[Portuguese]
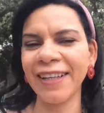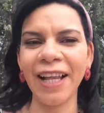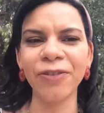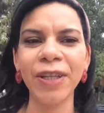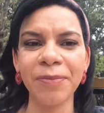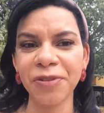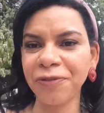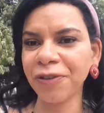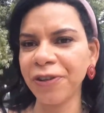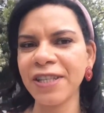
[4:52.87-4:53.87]
lá no Campo de
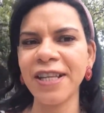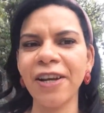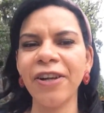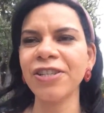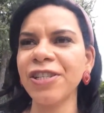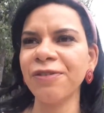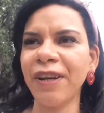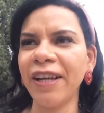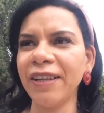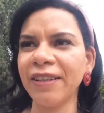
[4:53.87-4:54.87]
Flores, e agora a gente
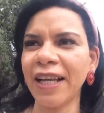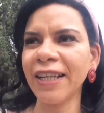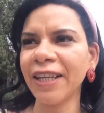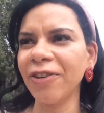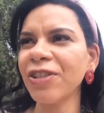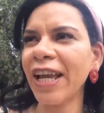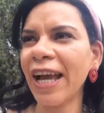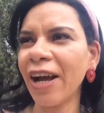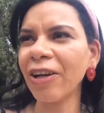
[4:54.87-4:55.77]
vai estar tá aqui onde, é,